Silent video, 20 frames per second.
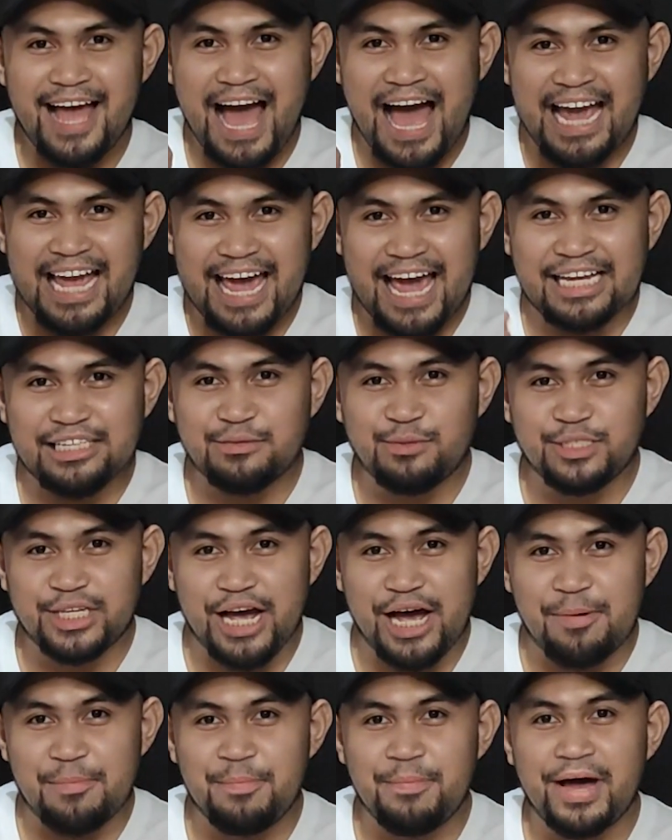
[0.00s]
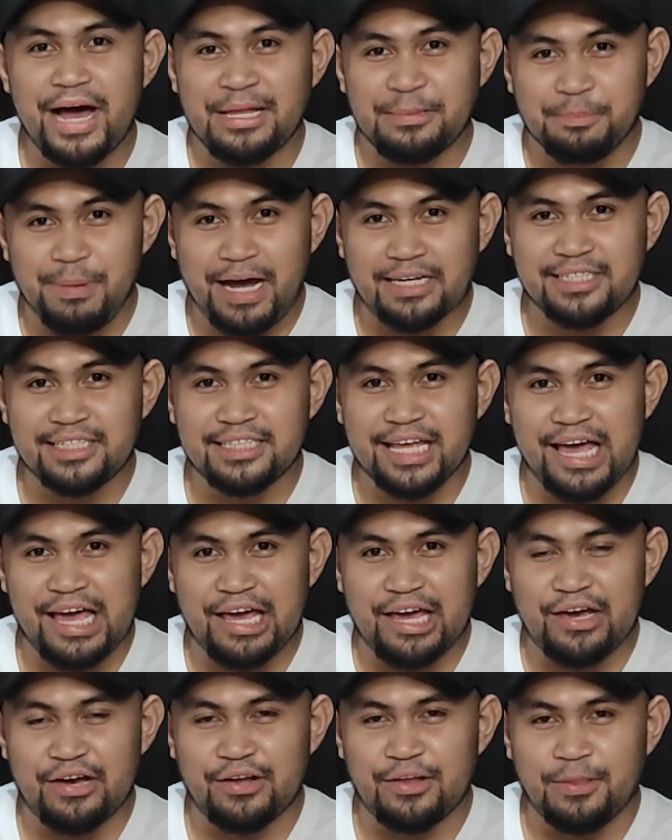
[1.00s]
Hi guys, what's up? Unboxing
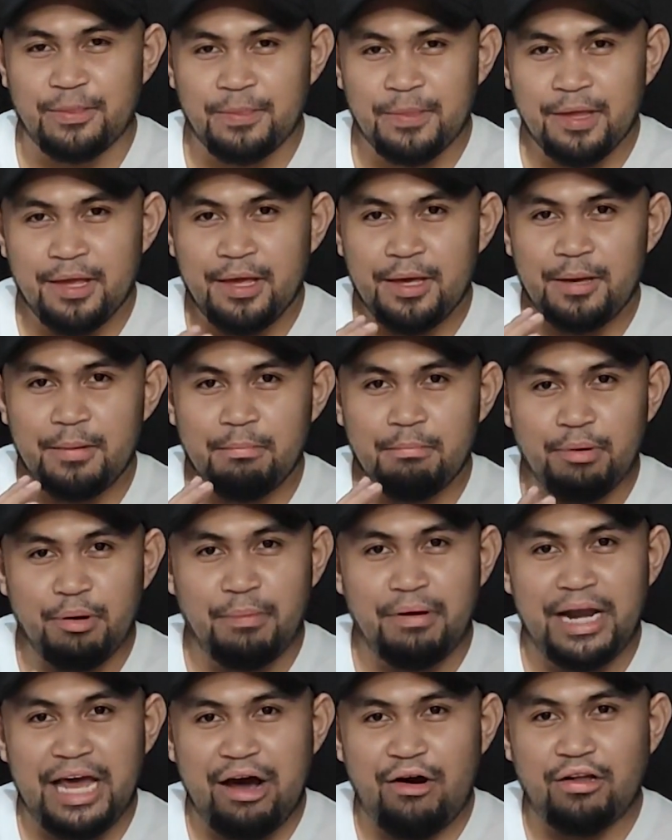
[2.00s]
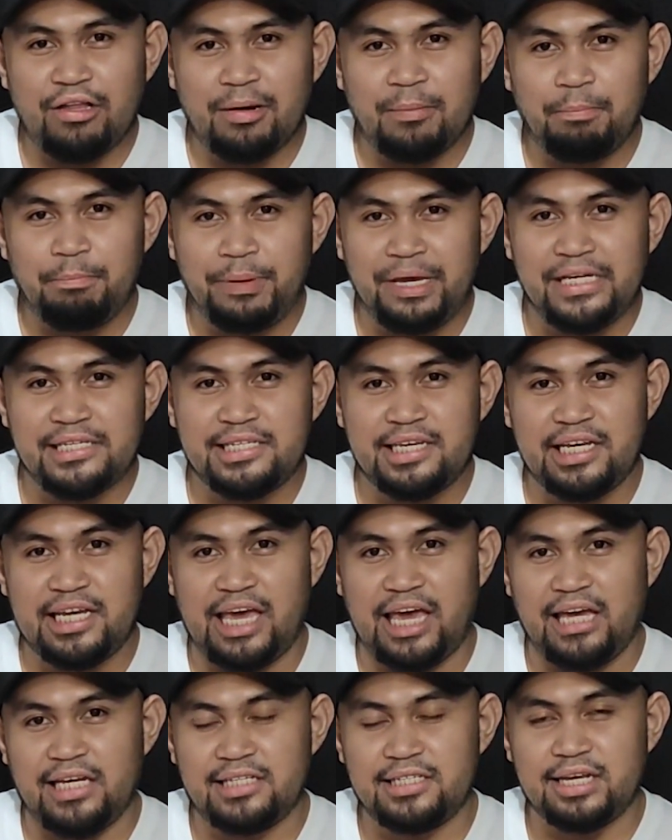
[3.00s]
tayo ngayon. Bumili ako ng PC
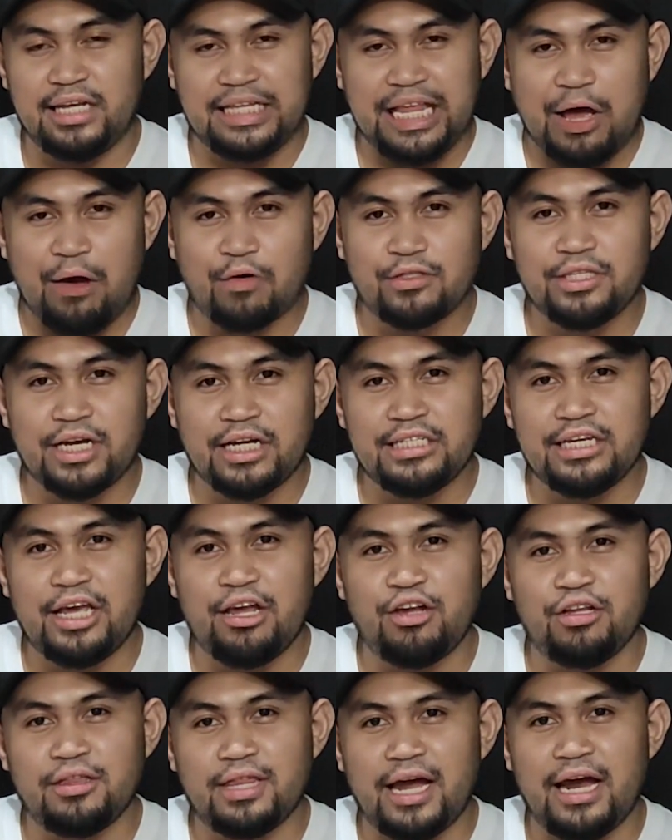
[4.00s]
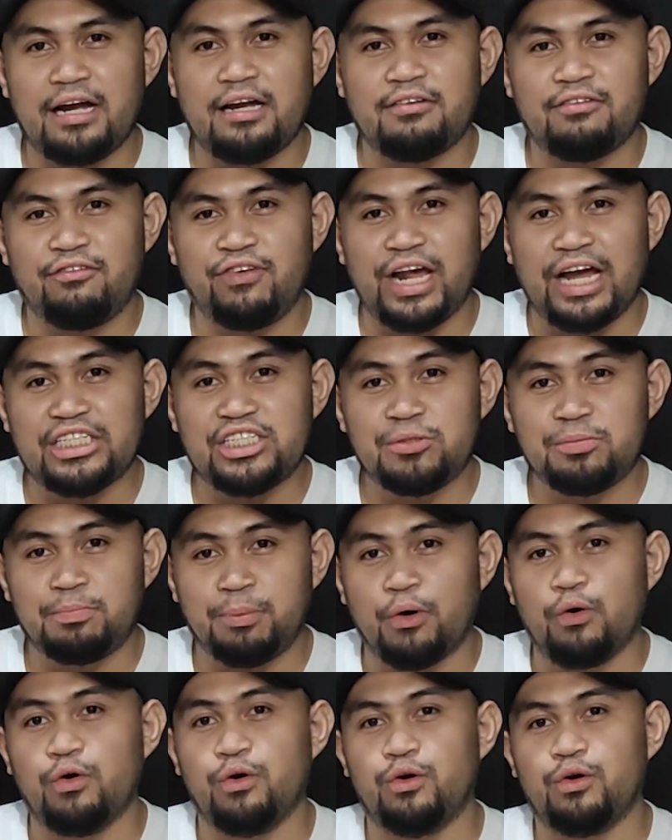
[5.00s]
case, ang tawag sa kanya yung Dark Flash
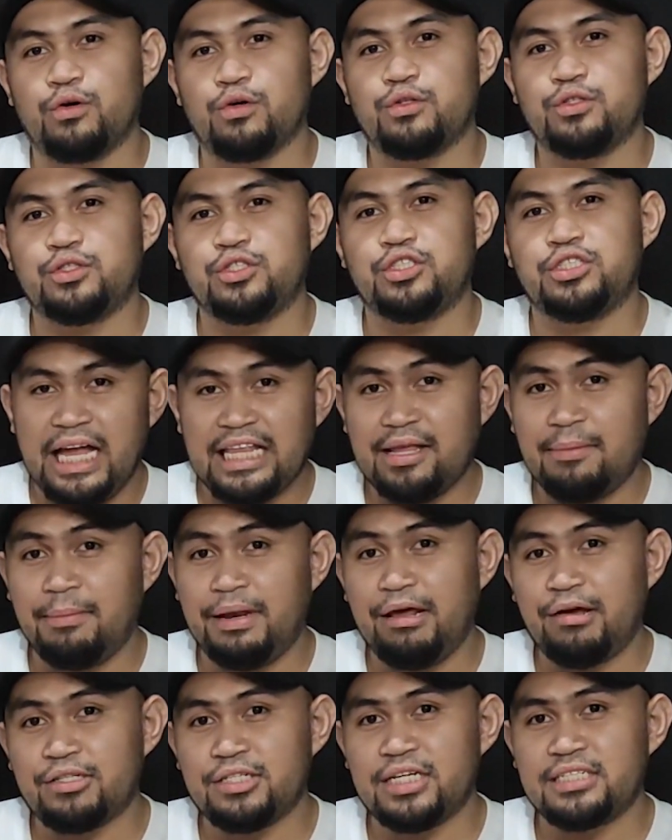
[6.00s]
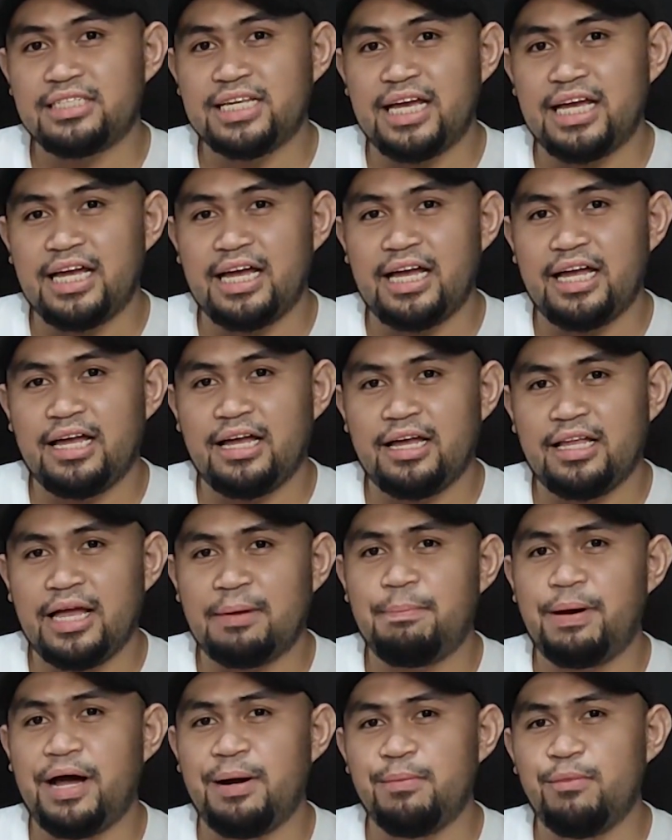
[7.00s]
Polux at nabili ko siya sa
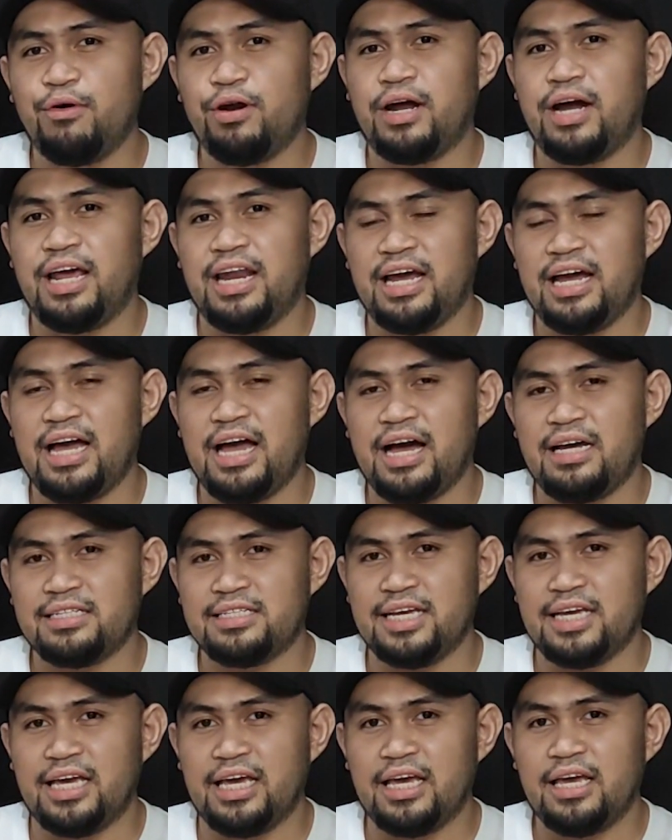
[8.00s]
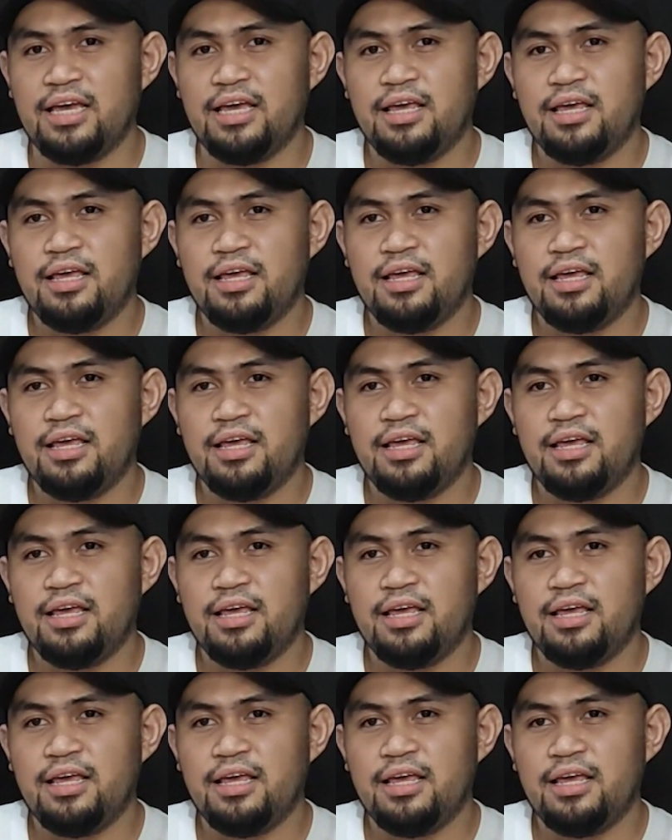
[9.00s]
napakamurang halaga kasi